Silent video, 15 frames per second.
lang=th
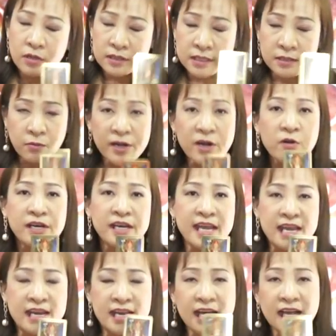ถือว่าโดด
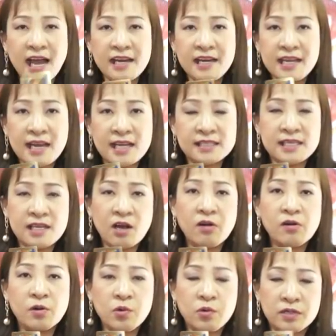เด่นนะคะ ในราศีก
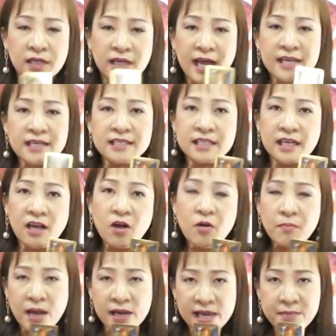รกฎ การเงินจะเข้า
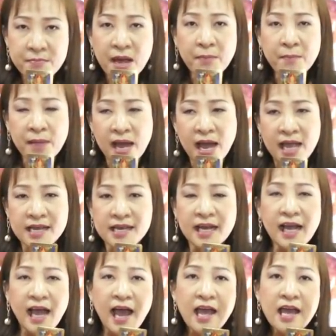มาได้มากมาย
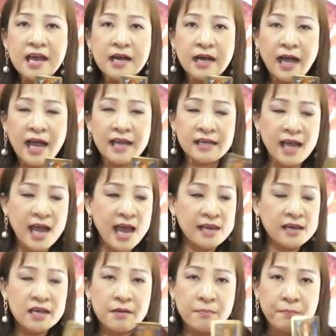นะคะ การงาน
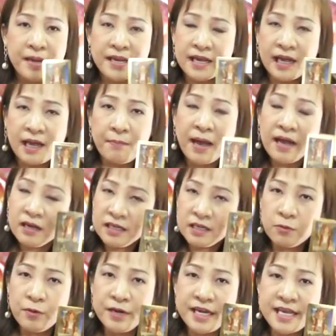เป็นยังไงบ้างก็ถื
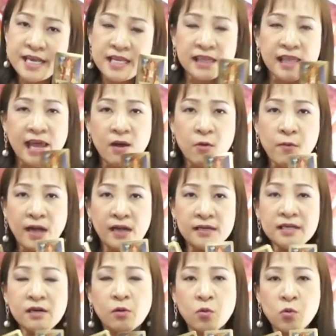อว่าดี แต่ระวัง
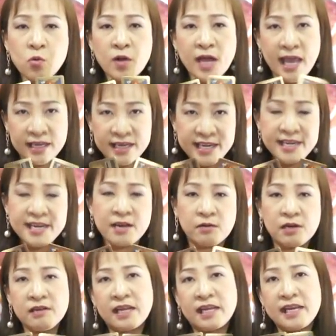เรื่องของคู่แข่งนิดเดียว
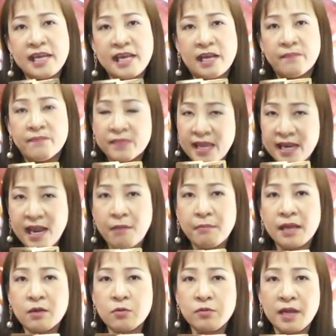เท่านั้นเอง แต่ทำอะ
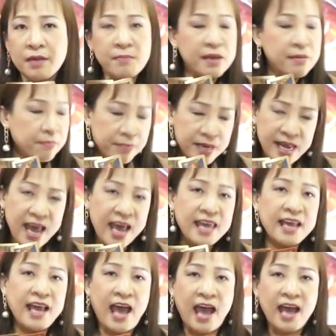ไรคุณได้ไหมไม่ได้
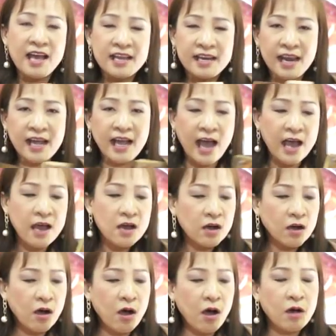ค่ะนะคะ
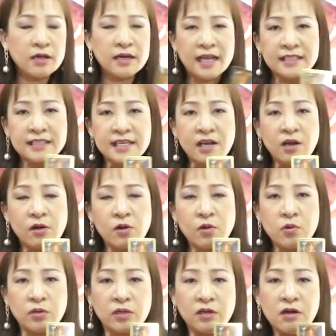ก็ราศีกร
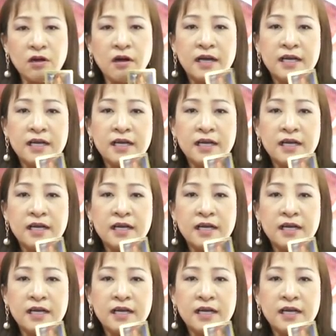กฎก็